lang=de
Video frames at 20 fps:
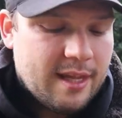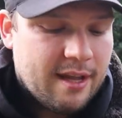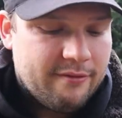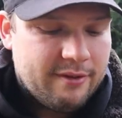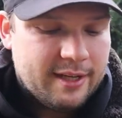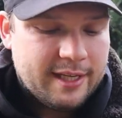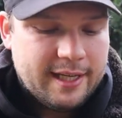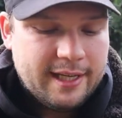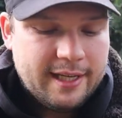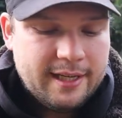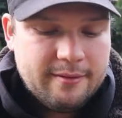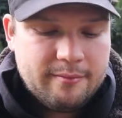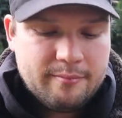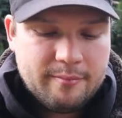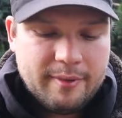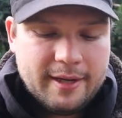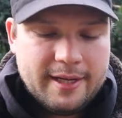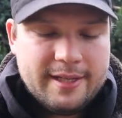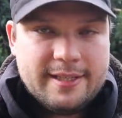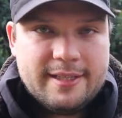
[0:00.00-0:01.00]
Wir
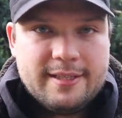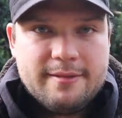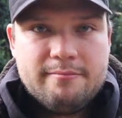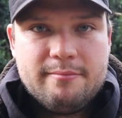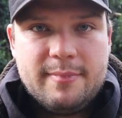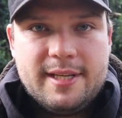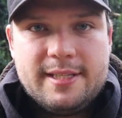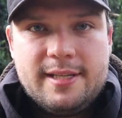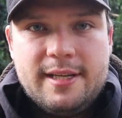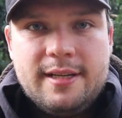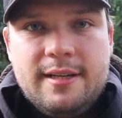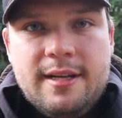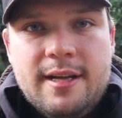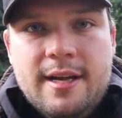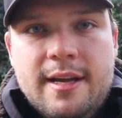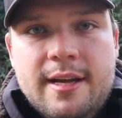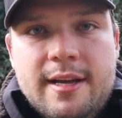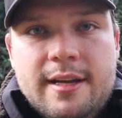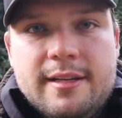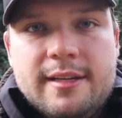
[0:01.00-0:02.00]
gehen bei diesem Messer,
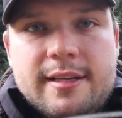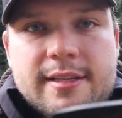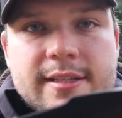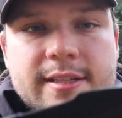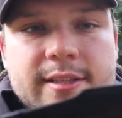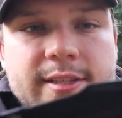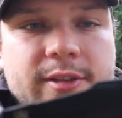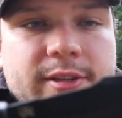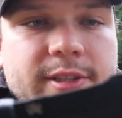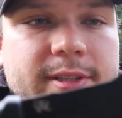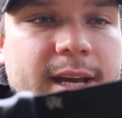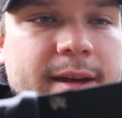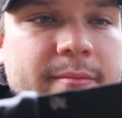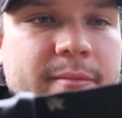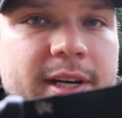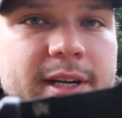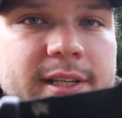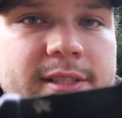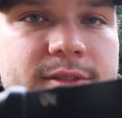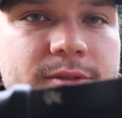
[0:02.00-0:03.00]
das ich euch
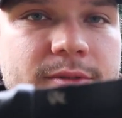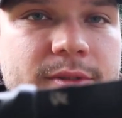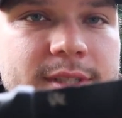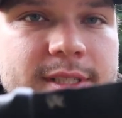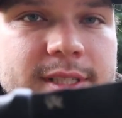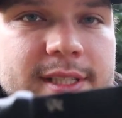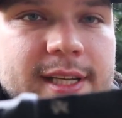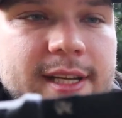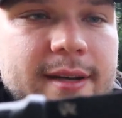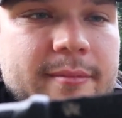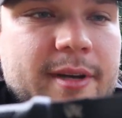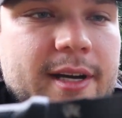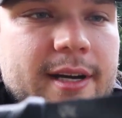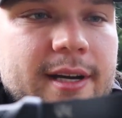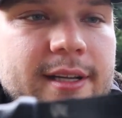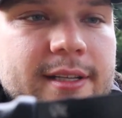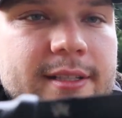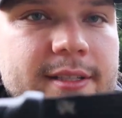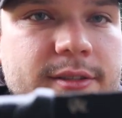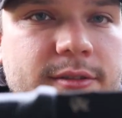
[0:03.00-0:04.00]
einmal ganz kurz in die
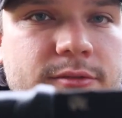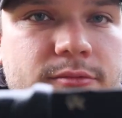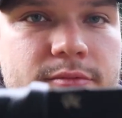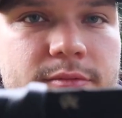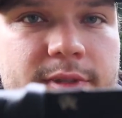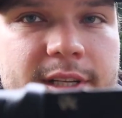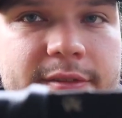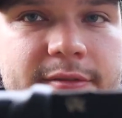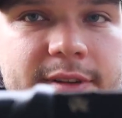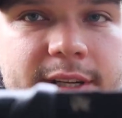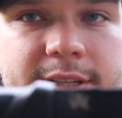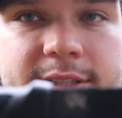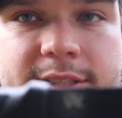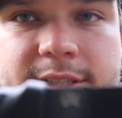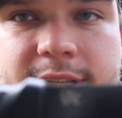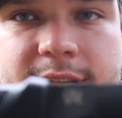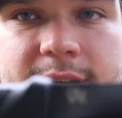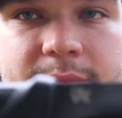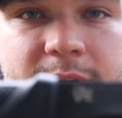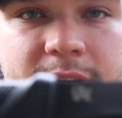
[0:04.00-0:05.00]
Kamera halte, da wackelt
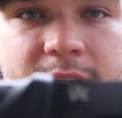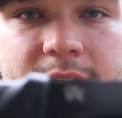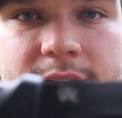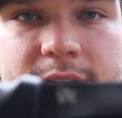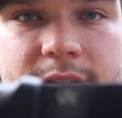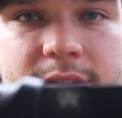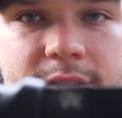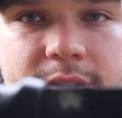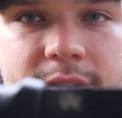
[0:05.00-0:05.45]
die Kamera,